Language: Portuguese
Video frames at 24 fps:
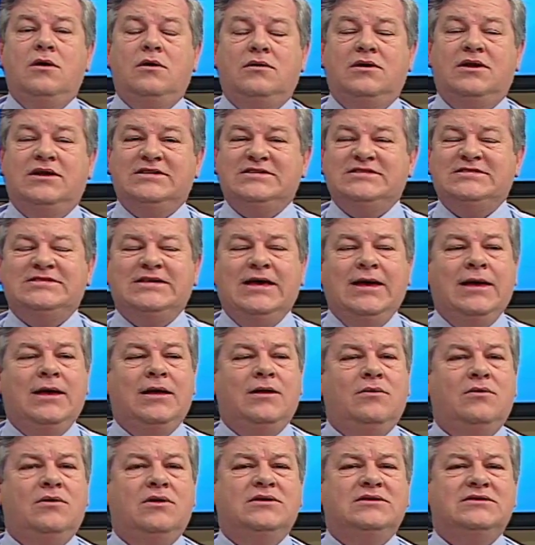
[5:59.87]
nas
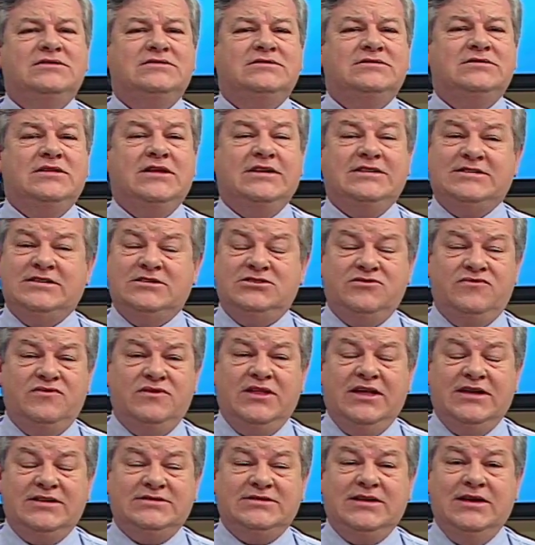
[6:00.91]
células, nas
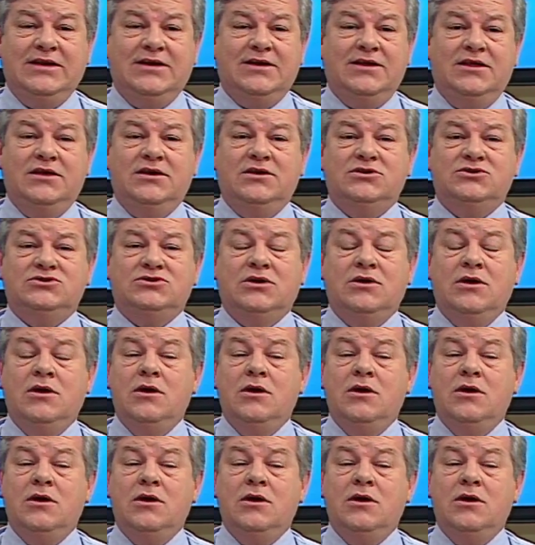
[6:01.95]
atividades da igreja,